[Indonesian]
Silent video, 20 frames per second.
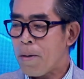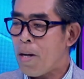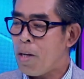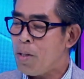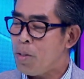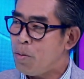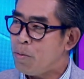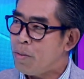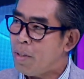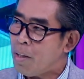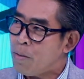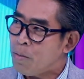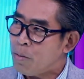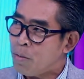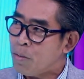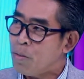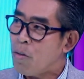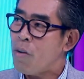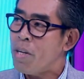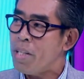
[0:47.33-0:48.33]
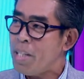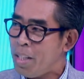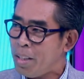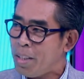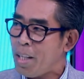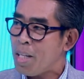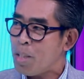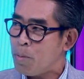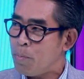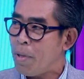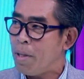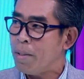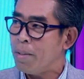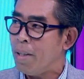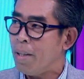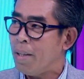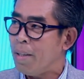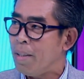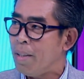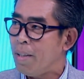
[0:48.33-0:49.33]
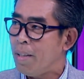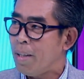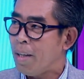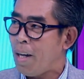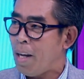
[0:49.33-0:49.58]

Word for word: dan juga untuk go digital sebenarnya.